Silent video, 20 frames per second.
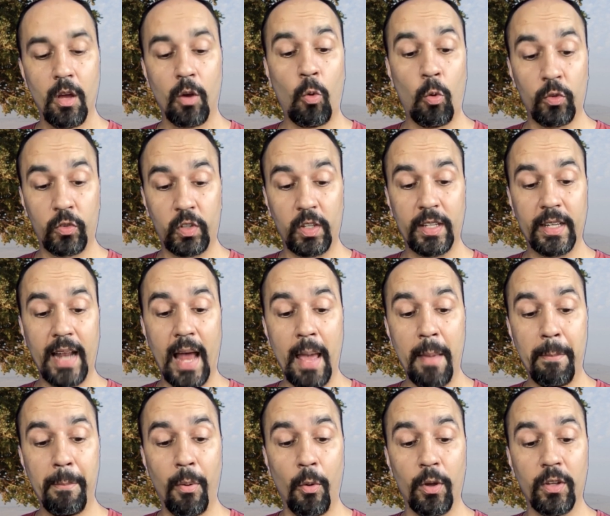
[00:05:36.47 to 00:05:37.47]

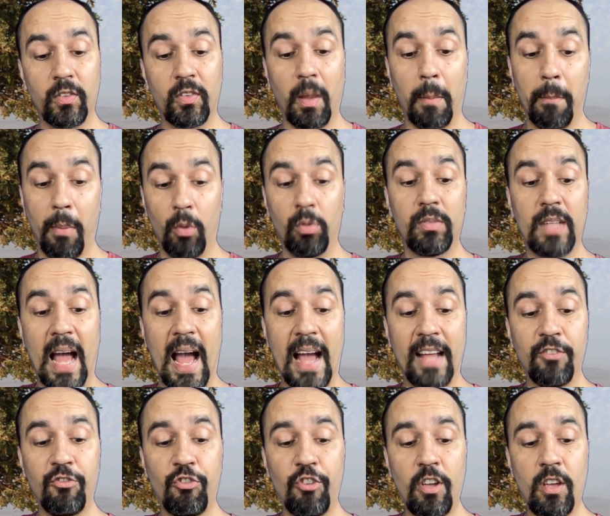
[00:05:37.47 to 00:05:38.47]
Considerai, pois, a
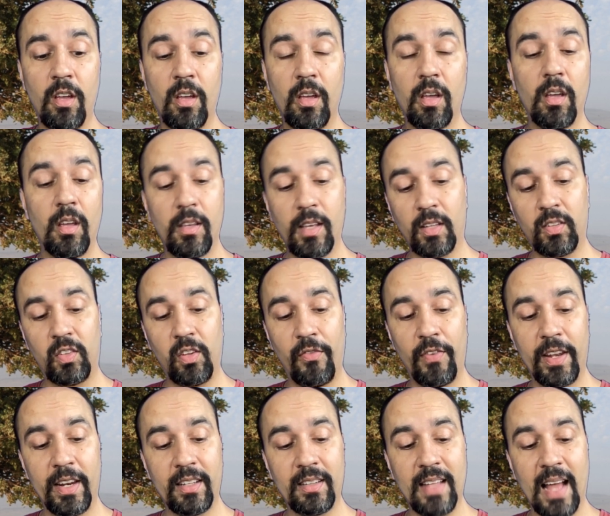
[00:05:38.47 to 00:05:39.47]
bondade e a
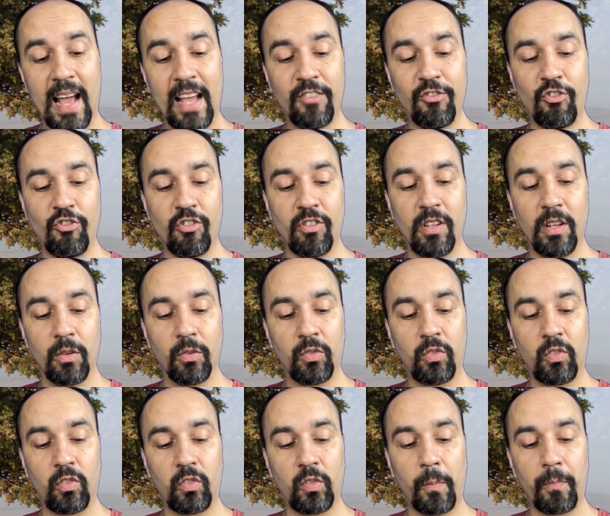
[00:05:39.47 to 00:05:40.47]
severidade de
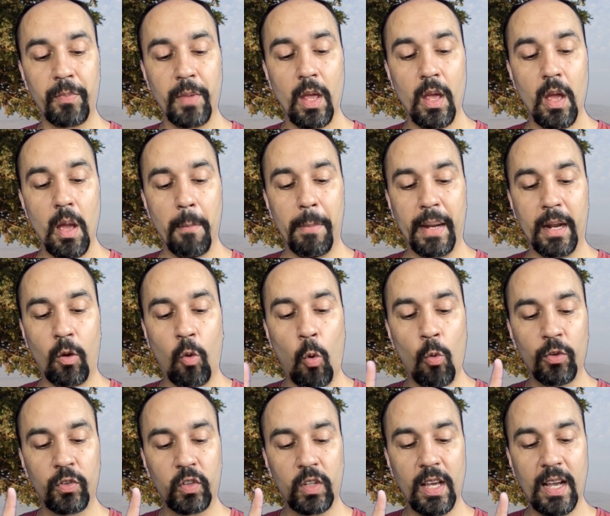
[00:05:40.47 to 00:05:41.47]
Deus. Para
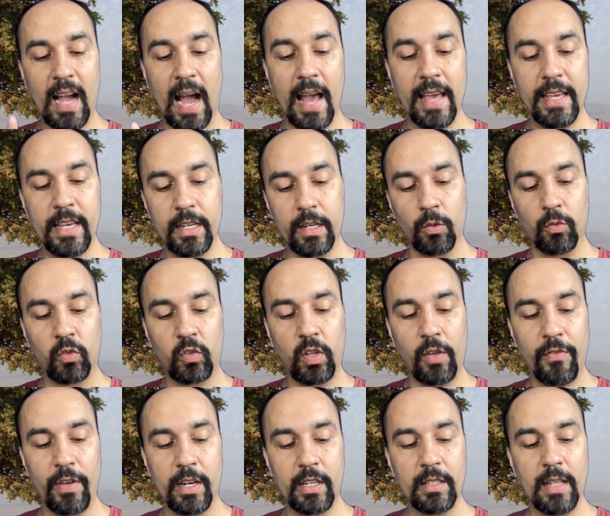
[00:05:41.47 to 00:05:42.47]
com os que caíram,
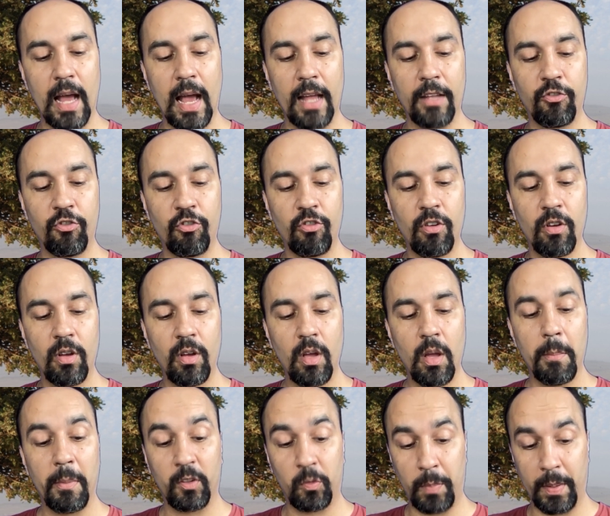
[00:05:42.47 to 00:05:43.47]
severidade,
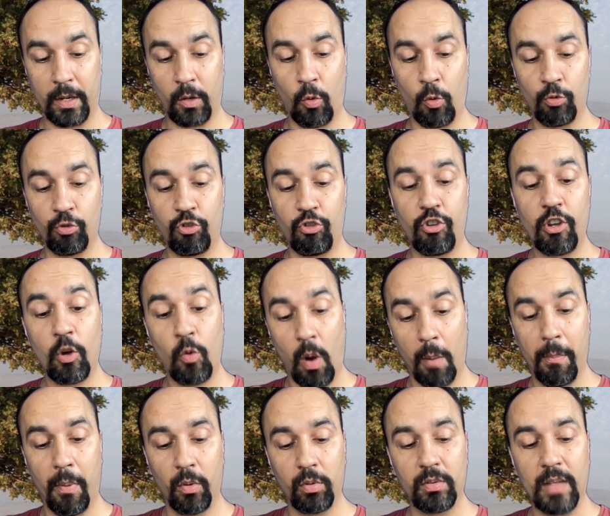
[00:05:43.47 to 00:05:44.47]
mas para contigo a
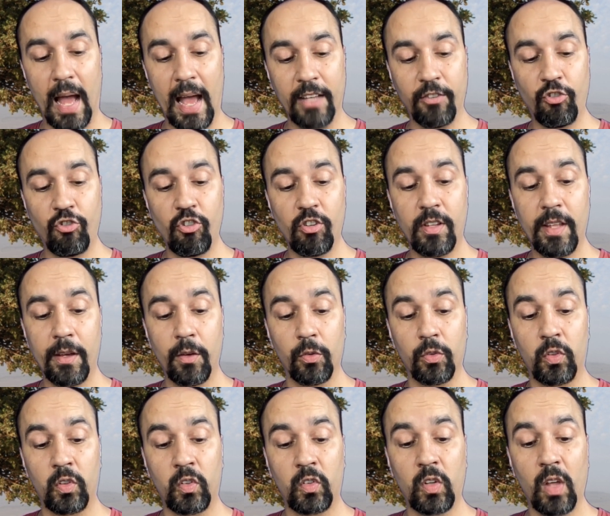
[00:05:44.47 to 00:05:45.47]
bondade de
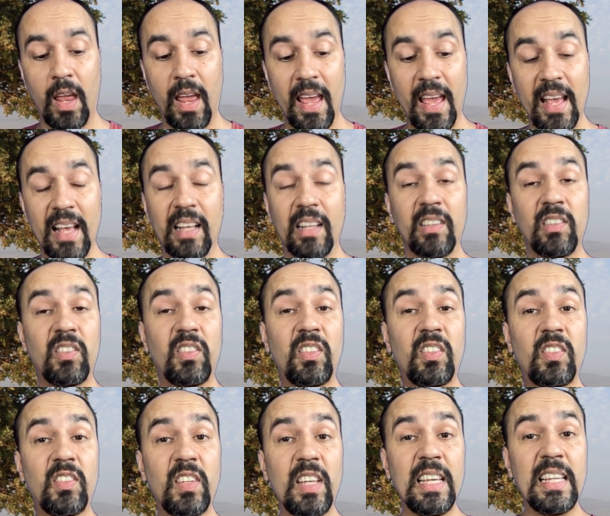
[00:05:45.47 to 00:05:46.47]
Deus.
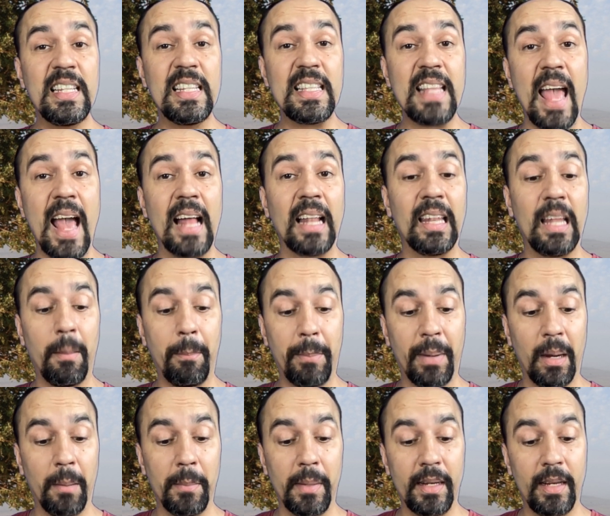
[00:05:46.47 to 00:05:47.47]
Se nela
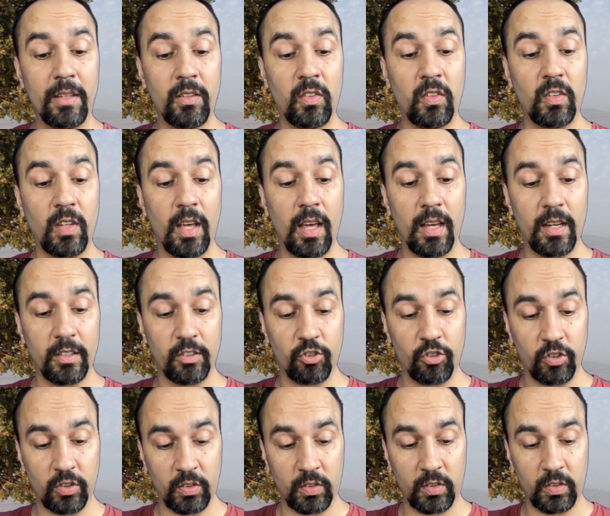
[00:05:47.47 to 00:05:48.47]

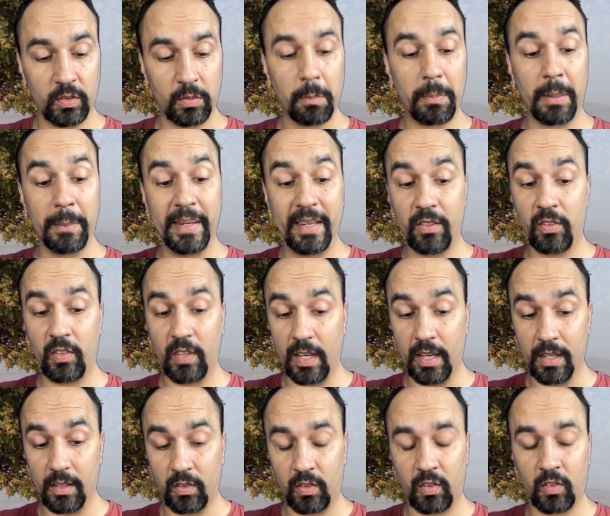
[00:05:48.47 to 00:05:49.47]
permanecerdes,
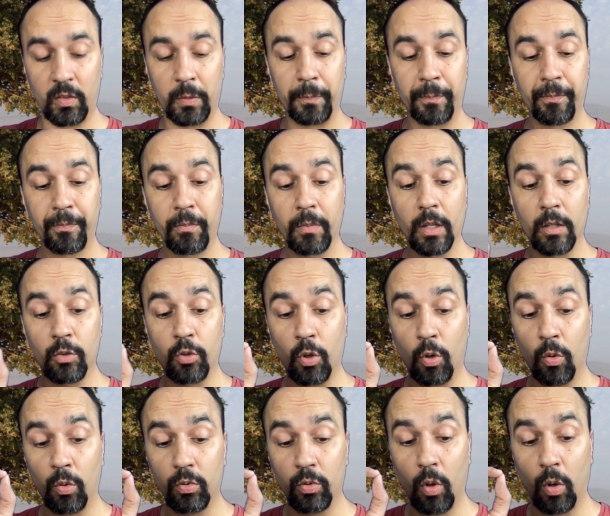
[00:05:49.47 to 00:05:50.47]
permaneceres,
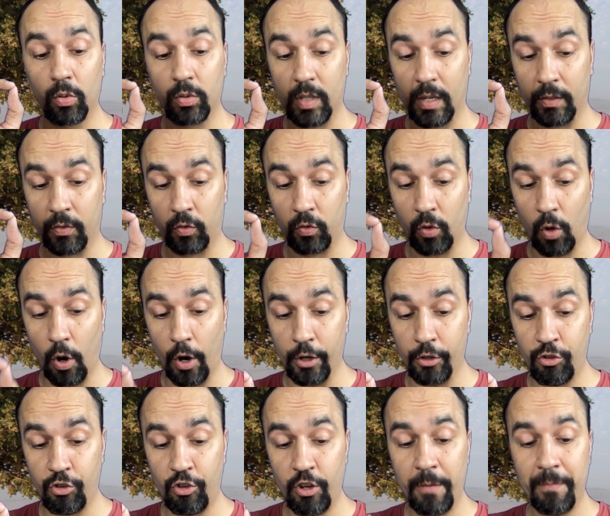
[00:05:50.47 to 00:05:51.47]
doutra
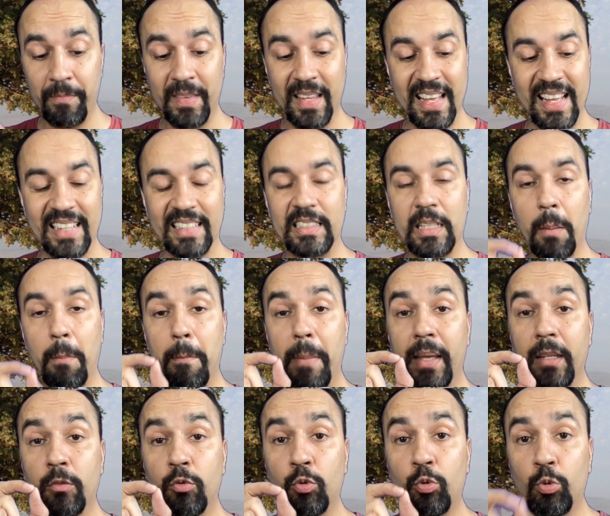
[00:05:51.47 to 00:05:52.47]
sorte,
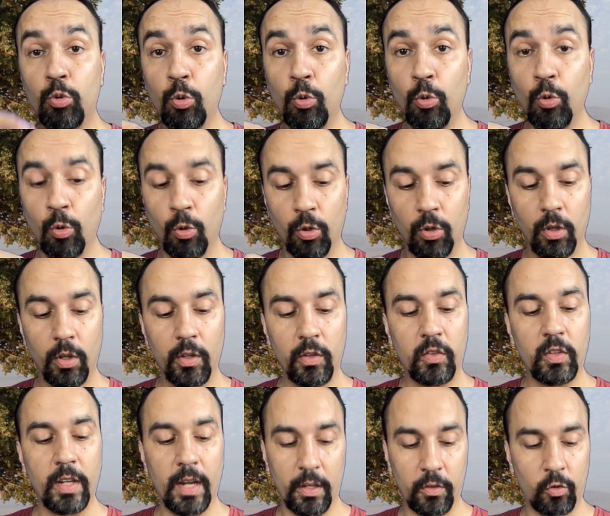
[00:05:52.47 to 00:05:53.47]
também tu
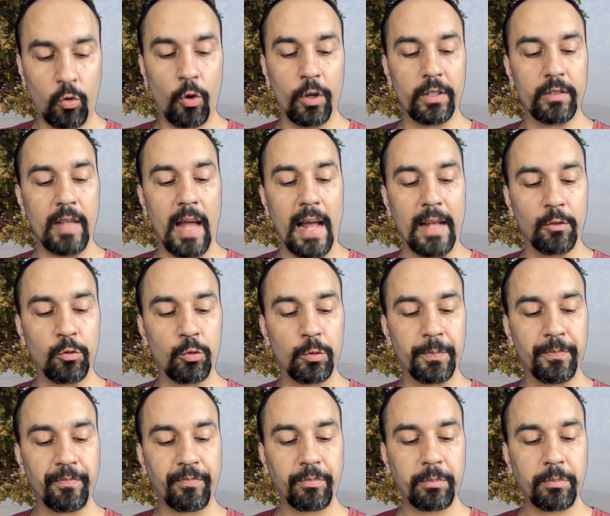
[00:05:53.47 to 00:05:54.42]
serás cortado.